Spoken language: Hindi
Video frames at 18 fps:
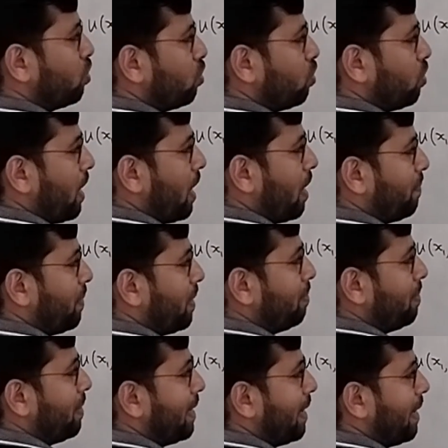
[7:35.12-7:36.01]
तो यहाँ पे
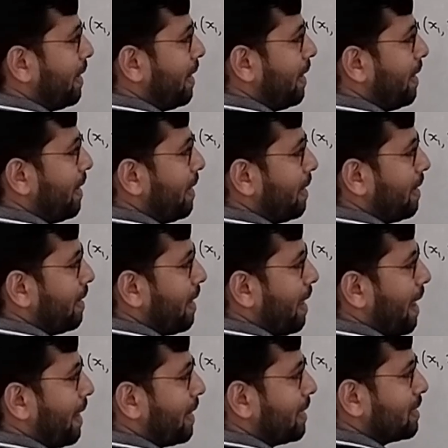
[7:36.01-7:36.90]
हम लिखेंगे
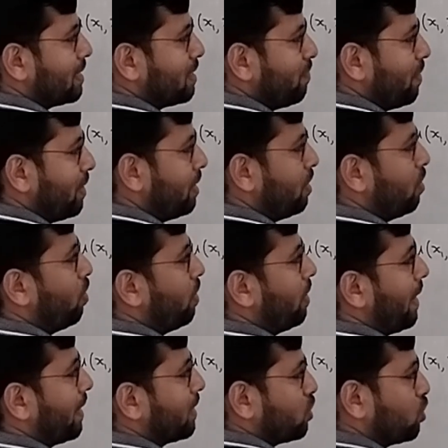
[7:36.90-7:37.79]
x1
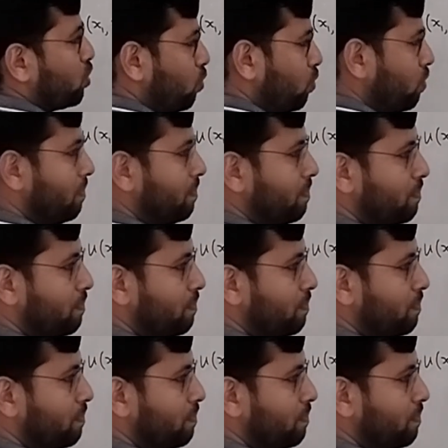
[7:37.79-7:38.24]
और x2